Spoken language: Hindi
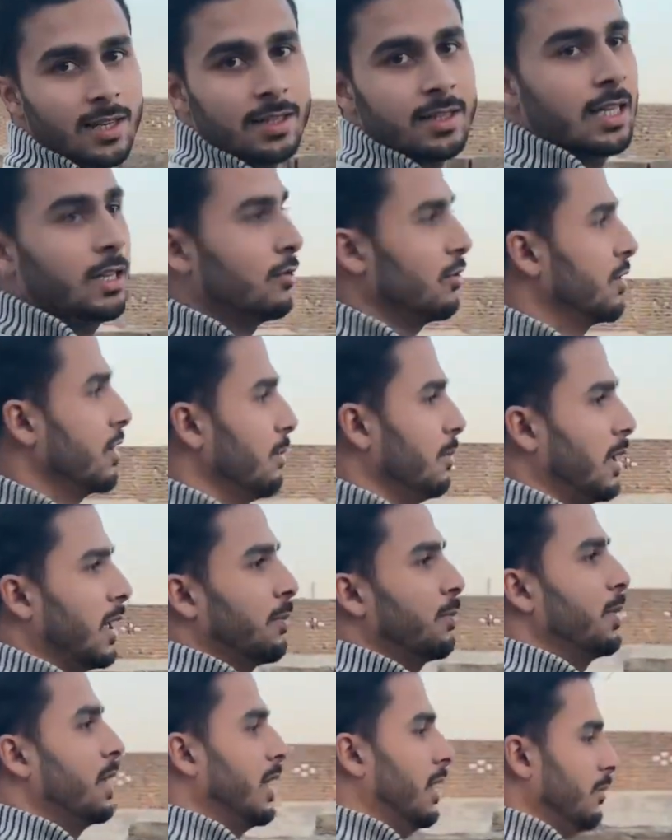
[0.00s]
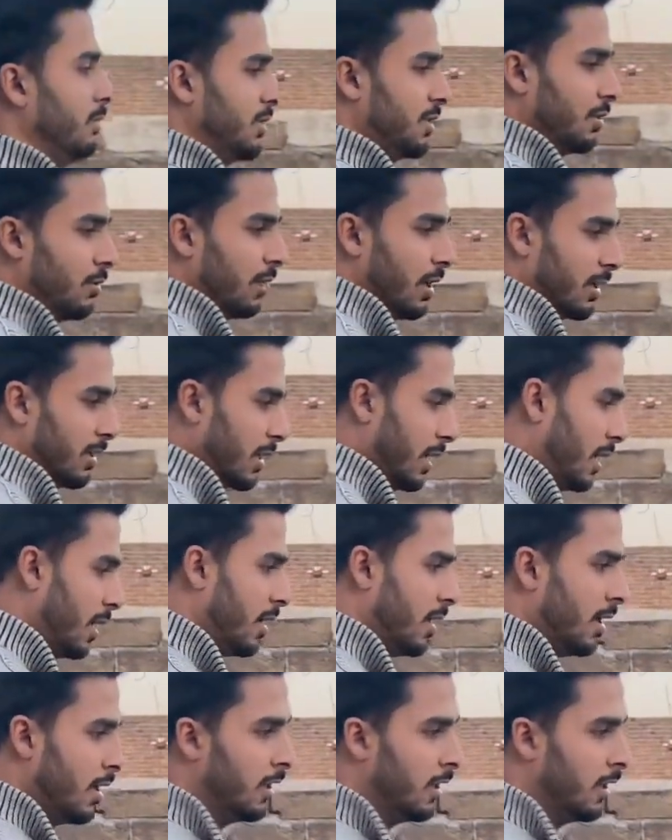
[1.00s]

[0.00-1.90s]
लेते हैं उसके बाद फिर हम इसे उड़ाते हैं